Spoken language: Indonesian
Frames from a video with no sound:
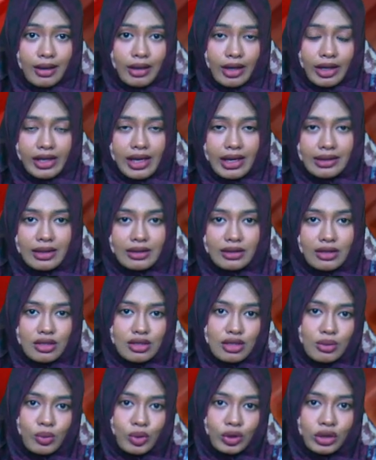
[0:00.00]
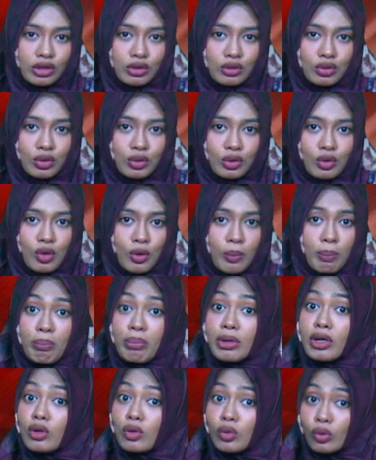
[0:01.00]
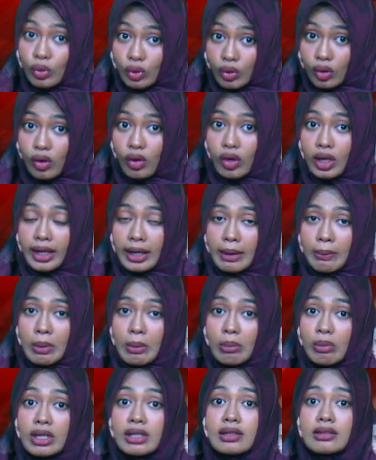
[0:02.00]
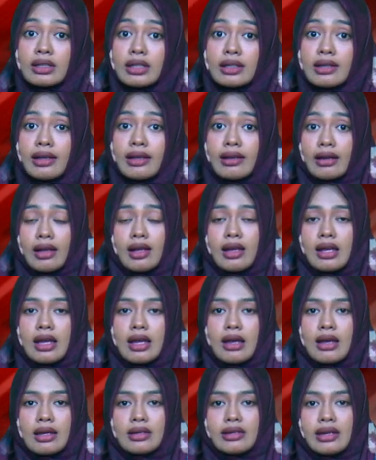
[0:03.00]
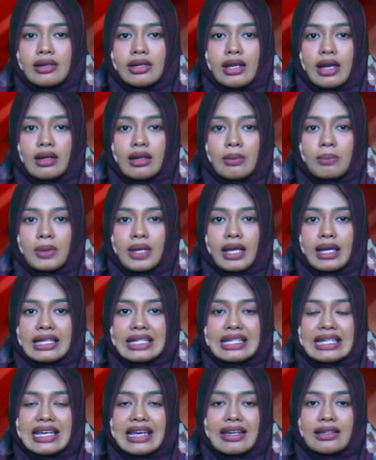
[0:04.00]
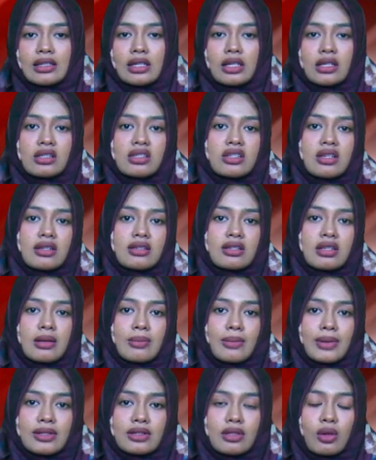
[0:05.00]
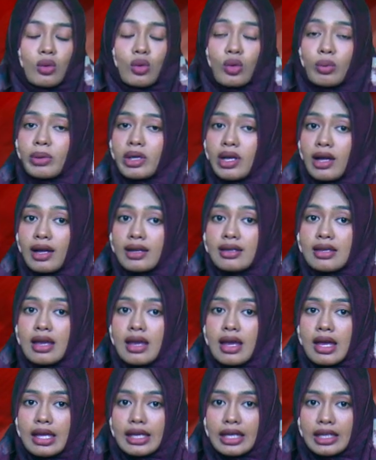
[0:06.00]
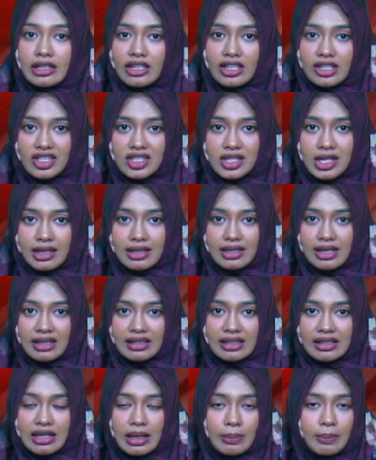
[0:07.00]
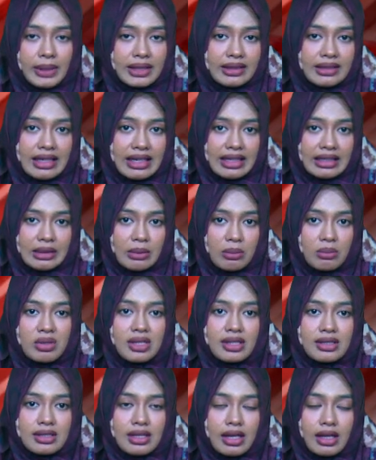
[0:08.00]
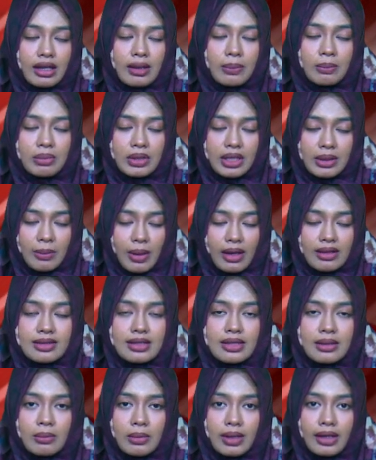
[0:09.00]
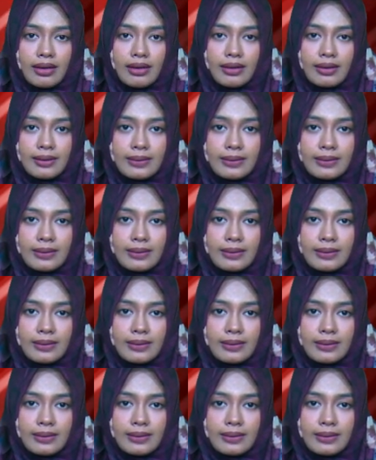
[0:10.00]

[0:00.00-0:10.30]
Kegiatan tersebut didukung penuh oleh pemerintah daerah dan diharapkan dengan kerjasama seluruh pihak, kinerja yang didapatkan bisa lebih maksimal.